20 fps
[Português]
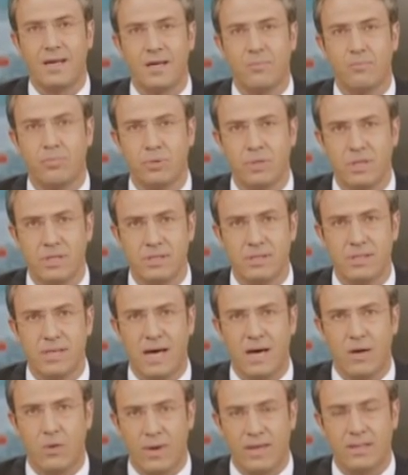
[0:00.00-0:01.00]
a
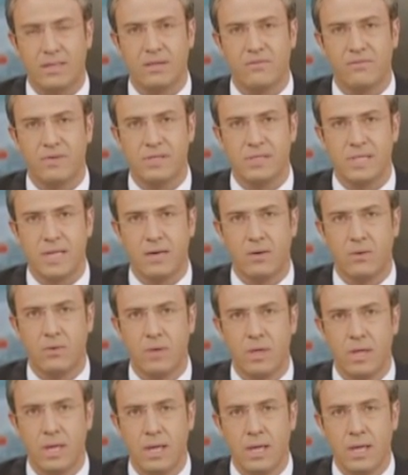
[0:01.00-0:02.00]
polícia, a quarta
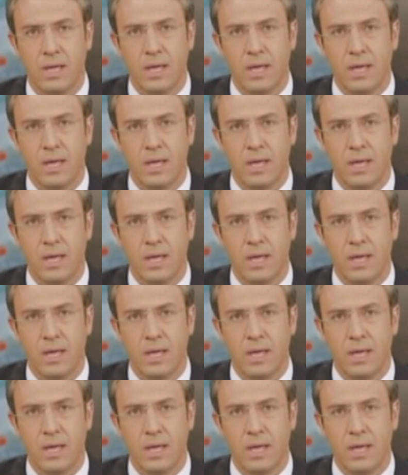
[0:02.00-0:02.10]
divisão.